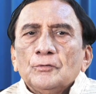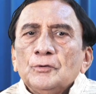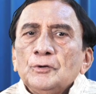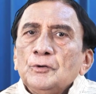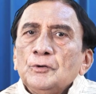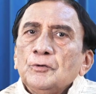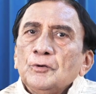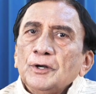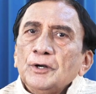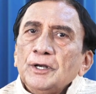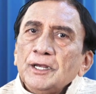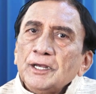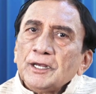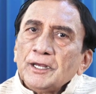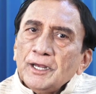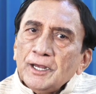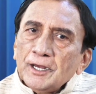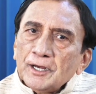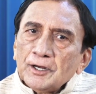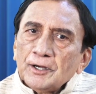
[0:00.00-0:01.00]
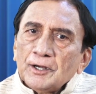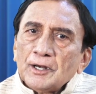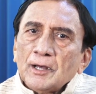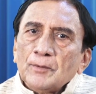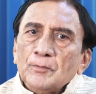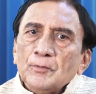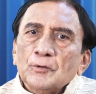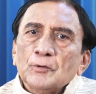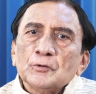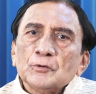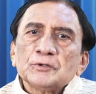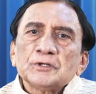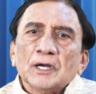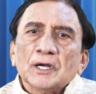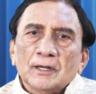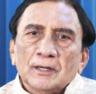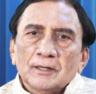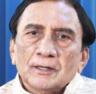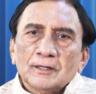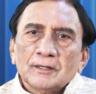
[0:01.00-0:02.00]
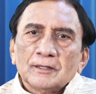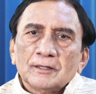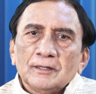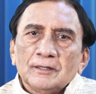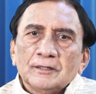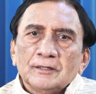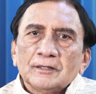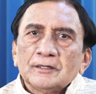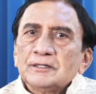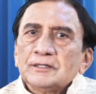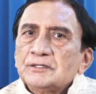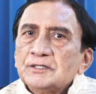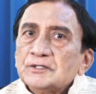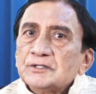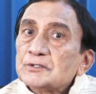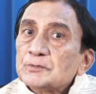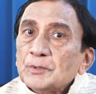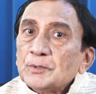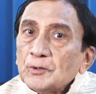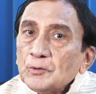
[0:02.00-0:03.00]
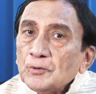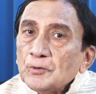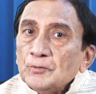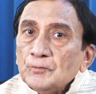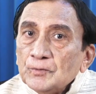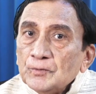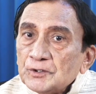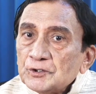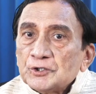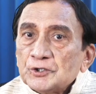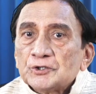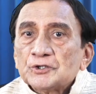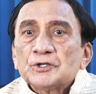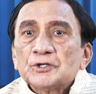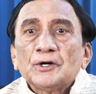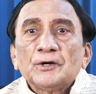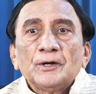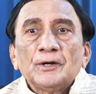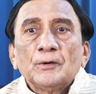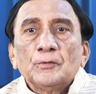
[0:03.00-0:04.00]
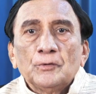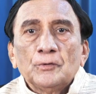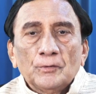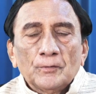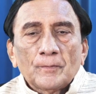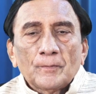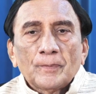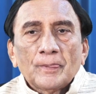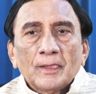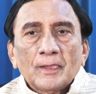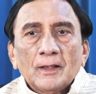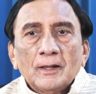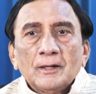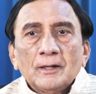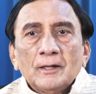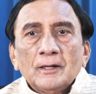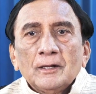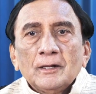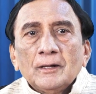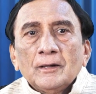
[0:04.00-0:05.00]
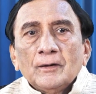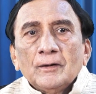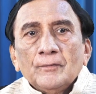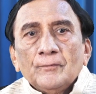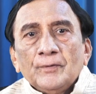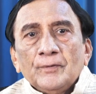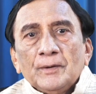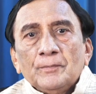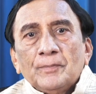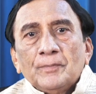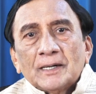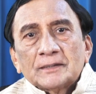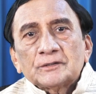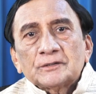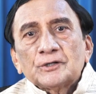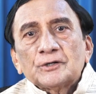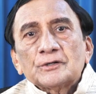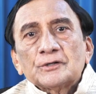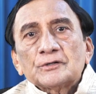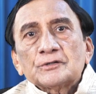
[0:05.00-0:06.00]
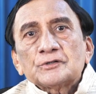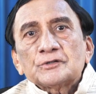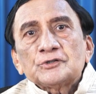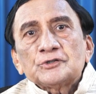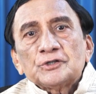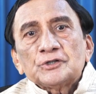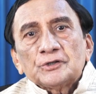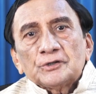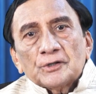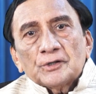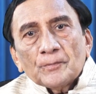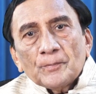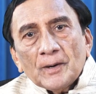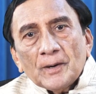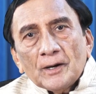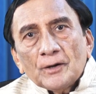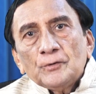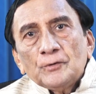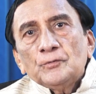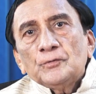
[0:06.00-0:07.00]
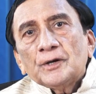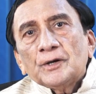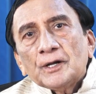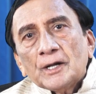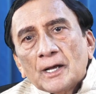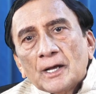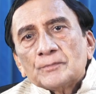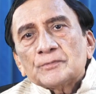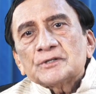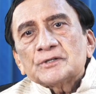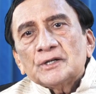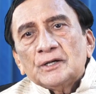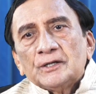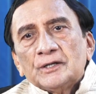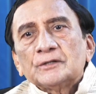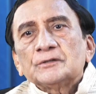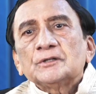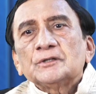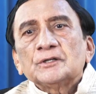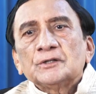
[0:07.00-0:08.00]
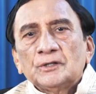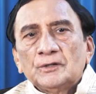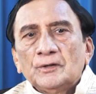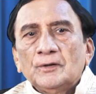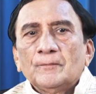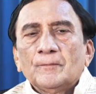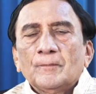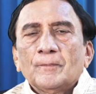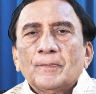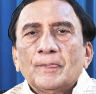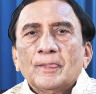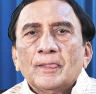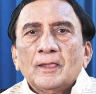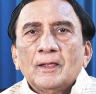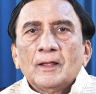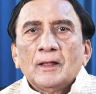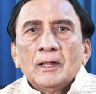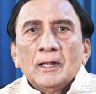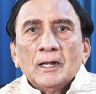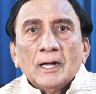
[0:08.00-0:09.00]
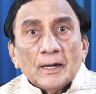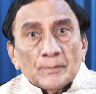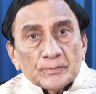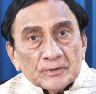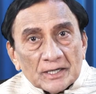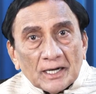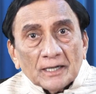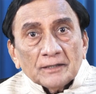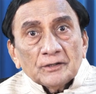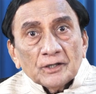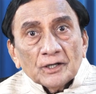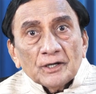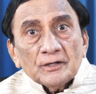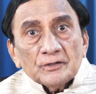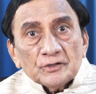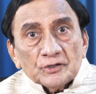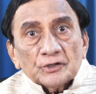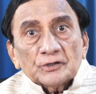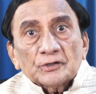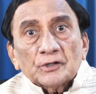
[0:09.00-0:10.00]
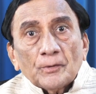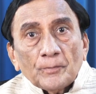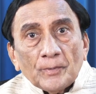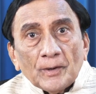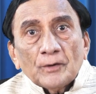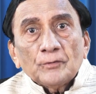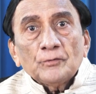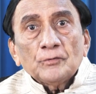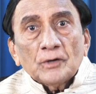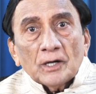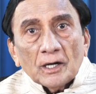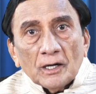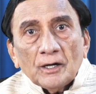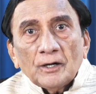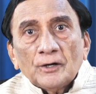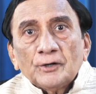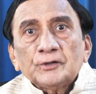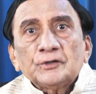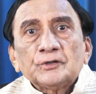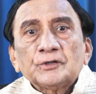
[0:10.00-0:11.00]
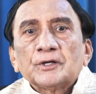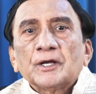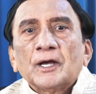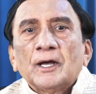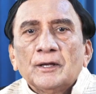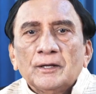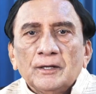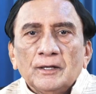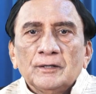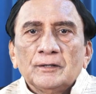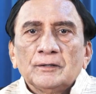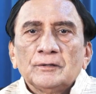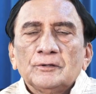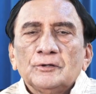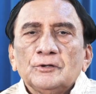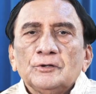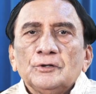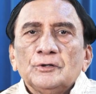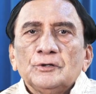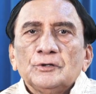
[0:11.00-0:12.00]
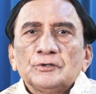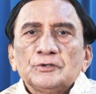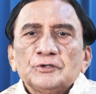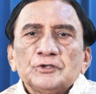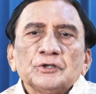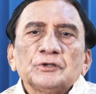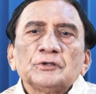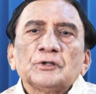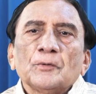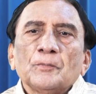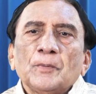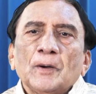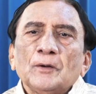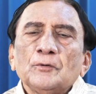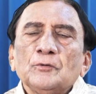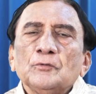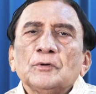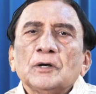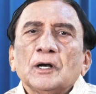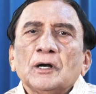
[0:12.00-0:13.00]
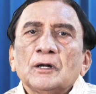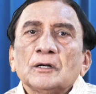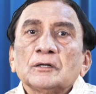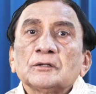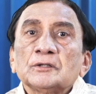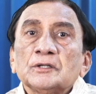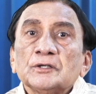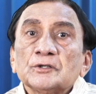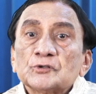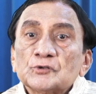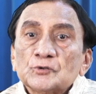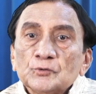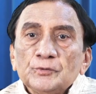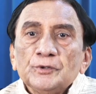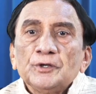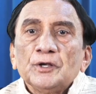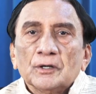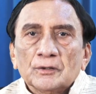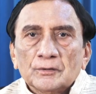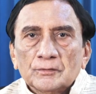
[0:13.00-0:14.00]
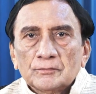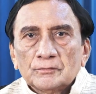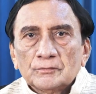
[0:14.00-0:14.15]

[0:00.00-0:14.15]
उन्होंने एक नाम खोजा कि जिसमें कोई विशेषण न हो वे मात्र चित्रभानु के नाम से लिखते थे आप जानते हैं चित्रभानु का अर्थ क्या है चित्रभानु का अर्थ है सूर्य